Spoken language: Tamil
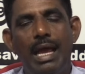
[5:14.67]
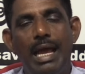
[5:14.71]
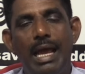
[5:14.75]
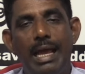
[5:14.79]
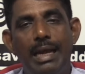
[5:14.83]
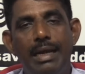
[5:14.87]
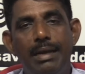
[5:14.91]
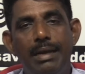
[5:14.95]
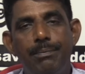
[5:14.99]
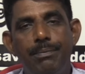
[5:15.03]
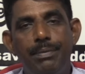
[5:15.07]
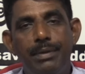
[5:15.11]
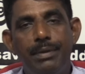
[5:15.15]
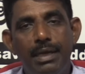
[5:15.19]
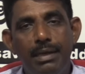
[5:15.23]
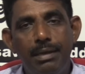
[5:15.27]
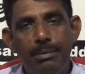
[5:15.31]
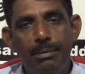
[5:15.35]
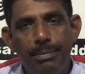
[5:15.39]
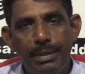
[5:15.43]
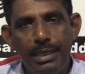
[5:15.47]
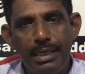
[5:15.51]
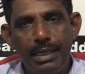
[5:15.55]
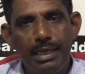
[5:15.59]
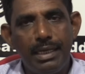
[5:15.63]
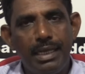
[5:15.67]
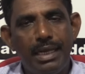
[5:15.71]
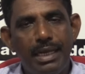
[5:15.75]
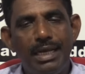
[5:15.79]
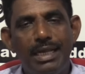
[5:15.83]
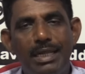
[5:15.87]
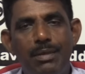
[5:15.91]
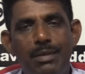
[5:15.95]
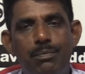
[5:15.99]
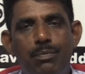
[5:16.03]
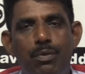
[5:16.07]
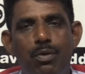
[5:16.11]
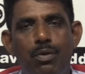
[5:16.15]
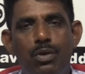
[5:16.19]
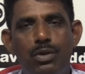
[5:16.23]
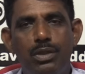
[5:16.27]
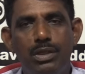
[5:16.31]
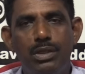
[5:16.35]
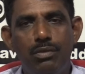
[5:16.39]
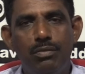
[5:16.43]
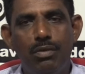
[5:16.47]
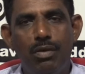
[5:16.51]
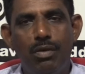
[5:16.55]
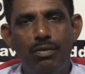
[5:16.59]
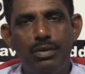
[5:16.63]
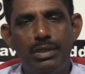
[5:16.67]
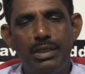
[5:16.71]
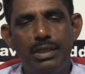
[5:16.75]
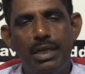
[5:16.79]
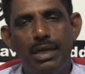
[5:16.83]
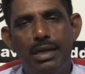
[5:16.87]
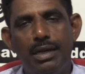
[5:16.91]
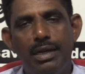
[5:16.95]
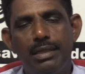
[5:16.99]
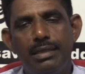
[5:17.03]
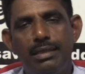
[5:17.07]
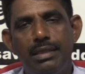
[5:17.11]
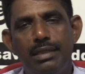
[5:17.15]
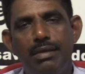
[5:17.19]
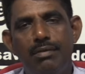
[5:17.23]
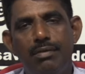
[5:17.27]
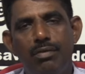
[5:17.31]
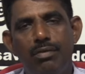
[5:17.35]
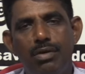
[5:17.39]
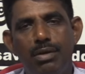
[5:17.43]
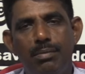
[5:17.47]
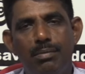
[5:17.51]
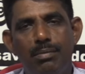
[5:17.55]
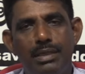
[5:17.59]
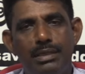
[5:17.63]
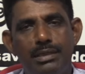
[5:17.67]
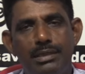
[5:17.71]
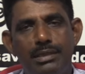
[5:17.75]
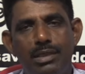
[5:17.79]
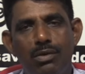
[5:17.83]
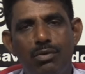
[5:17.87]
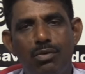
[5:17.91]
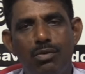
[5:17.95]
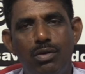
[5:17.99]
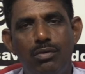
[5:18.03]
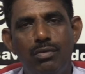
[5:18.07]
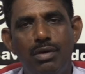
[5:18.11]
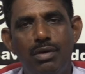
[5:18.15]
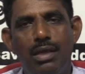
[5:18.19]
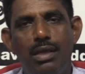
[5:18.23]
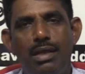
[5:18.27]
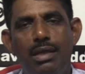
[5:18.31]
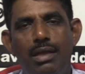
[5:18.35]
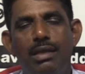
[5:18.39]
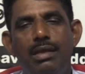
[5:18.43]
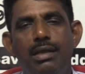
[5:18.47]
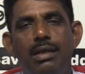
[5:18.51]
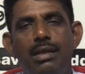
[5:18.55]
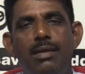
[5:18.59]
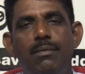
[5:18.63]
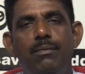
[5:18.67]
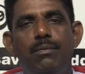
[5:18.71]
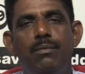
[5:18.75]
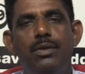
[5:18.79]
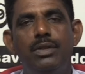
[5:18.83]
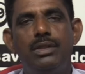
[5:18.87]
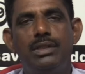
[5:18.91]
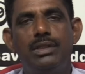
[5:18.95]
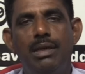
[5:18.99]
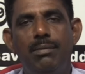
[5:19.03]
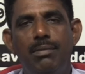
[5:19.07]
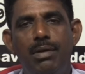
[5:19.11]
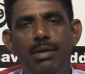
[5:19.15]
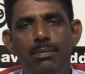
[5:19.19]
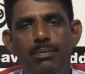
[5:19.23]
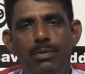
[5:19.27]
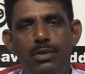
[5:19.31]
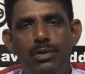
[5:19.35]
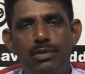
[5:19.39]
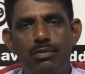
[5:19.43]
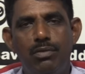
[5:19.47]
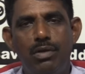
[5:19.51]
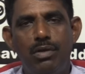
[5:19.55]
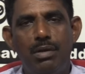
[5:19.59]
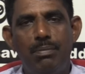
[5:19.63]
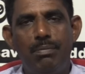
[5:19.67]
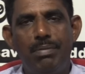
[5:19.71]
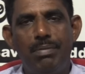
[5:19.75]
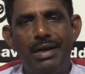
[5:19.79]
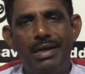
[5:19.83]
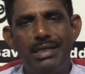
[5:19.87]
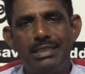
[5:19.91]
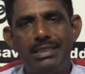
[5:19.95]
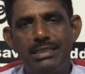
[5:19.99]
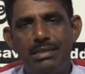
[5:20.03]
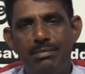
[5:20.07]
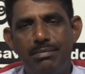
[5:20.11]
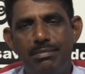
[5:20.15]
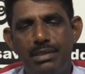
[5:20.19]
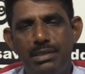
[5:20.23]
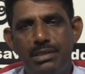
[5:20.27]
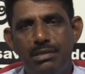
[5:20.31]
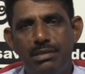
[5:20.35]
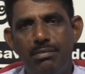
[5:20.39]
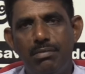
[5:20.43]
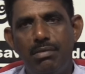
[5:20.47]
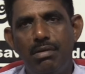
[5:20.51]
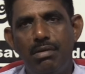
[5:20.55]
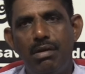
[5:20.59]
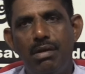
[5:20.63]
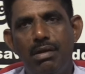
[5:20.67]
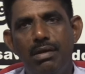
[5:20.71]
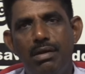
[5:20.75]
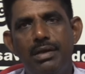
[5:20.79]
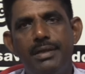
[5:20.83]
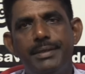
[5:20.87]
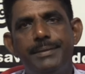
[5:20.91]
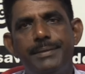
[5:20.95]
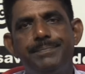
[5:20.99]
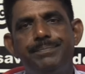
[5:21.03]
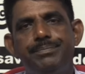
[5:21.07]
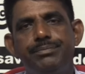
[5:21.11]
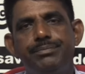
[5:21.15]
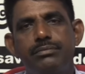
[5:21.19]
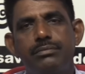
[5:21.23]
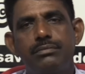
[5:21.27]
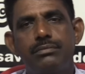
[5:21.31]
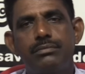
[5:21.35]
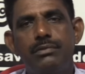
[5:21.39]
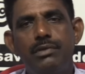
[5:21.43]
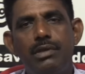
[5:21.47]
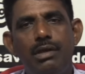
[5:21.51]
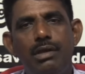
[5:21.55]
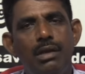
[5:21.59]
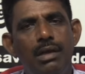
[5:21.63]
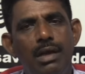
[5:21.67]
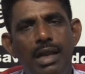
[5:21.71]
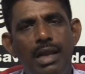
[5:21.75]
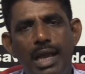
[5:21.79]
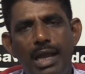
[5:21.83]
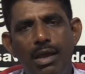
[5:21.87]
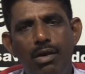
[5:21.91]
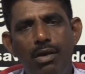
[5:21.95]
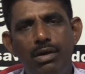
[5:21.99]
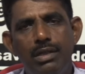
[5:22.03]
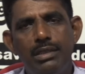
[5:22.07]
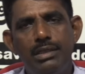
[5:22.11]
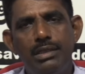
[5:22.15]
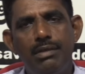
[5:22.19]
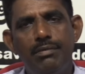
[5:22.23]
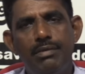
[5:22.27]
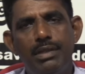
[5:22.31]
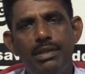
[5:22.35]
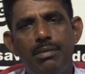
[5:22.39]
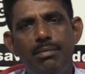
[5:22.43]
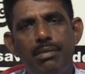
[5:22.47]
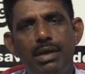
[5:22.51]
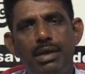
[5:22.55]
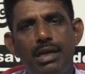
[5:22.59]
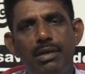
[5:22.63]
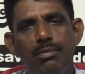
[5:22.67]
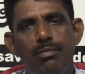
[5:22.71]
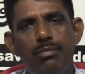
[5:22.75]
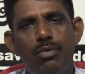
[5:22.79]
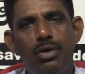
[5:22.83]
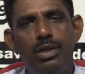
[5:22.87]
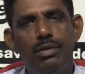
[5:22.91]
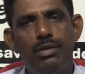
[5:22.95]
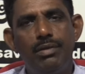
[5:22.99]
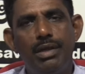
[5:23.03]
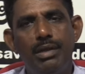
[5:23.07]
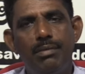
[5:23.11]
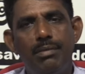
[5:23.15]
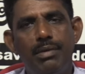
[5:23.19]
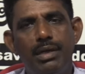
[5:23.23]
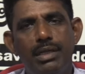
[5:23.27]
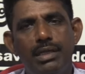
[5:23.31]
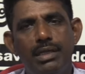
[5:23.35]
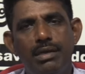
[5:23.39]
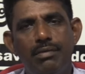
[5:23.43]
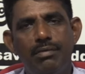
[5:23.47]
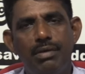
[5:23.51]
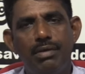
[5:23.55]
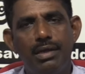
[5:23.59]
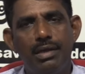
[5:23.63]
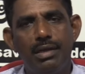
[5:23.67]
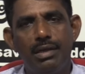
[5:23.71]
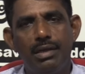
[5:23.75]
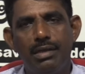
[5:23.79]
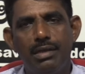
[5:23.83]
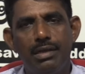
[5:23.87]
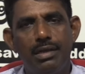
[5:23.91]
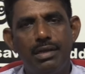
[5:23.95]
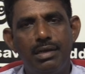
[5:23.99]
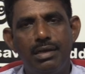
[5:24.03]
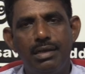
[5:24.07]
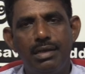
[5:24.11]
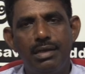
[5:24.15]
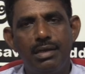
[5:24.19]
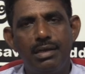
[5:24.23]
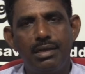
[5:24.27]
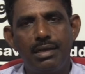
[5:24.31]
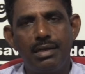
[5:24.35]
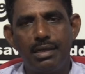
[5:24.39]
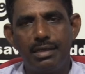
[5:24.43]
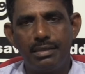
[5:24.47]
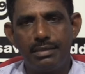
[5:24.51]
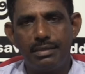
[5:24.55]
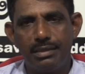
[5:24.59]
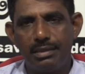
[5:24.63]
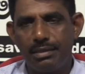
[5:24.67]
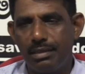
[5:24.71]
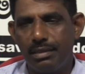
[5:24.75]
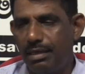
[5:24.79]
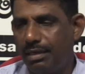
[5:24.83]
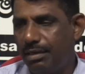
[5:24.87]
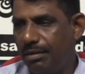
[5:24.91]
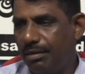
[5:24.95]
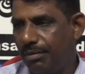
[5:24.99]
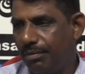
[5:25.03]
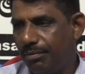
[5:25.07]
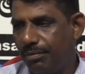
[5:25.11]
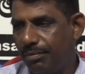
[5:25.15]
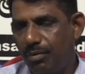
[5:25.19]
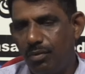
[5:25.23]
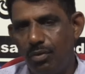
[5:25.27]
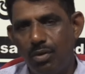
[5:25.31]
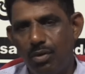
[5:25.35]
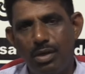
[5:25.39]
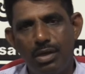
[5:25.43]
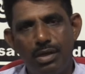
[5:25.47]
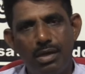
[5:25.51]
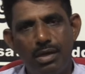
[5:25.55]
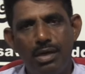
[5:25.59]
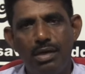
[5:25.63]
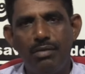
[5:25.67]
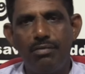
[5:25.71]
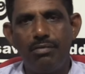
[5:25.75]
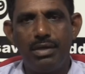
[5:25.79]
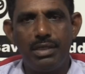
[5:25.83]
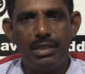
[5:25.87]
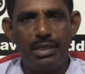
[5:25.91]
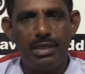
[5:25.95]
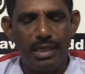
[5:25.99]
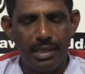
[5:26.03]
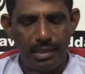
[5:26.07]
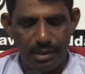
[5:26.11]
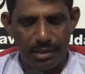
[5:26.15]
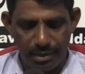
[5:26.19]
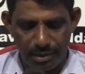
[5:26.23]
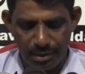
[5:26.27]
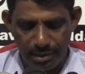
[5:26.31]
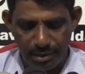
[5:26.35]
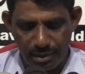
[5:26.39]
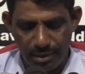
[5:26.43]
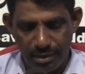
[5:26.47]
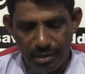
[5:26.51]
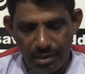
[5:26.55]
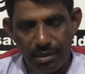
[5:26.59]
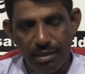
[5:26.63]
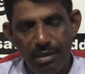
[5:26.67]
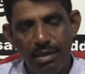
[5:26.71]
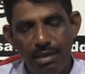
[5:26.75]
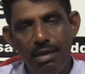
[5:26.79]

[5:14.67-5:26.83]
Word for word: அன் பின் பின்னர் இப்பொழுது வவுனியா நடந்த அவருடைய மத்திய குழுவில் பொ தமிழ் பொது வேட்பாடு சம்பந்தமாக நாங்கள் எந்த விதமான முடிவையும் எடுக்கவில்லை என்கின்ற கருத்துக்கள் ஊடகங்களில் வெளியாக இருக்கின்றன